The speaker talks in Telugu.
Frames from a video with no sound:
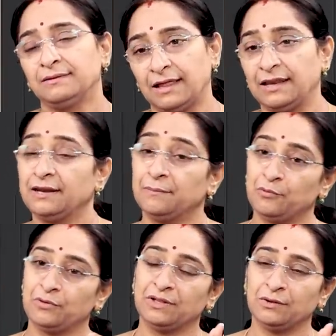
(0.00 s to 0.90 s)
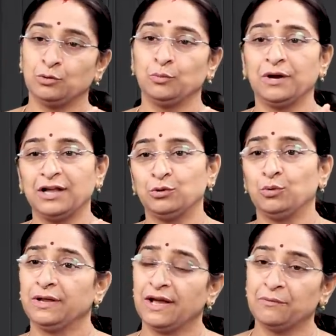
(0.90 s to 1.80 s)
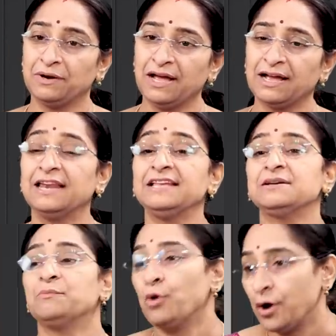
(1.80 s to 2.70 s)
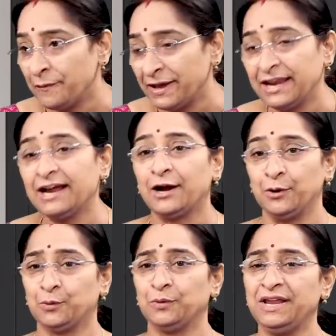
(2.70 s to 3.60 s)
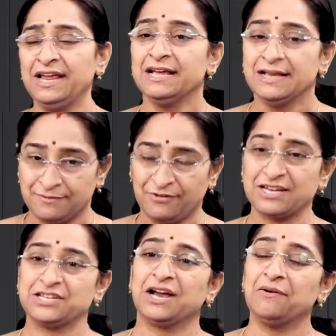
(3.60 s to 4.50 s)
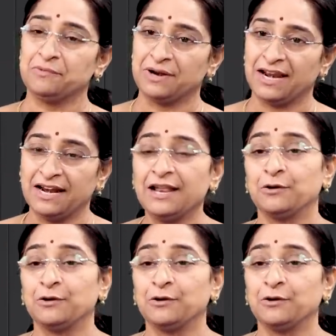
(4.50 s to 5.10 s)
శరీరము దుమ్ముగా ధూళిగా ఉన్నా కనీసం మోహమైనా కడుక్కుని ఫ్రెష్గా ఉండాలని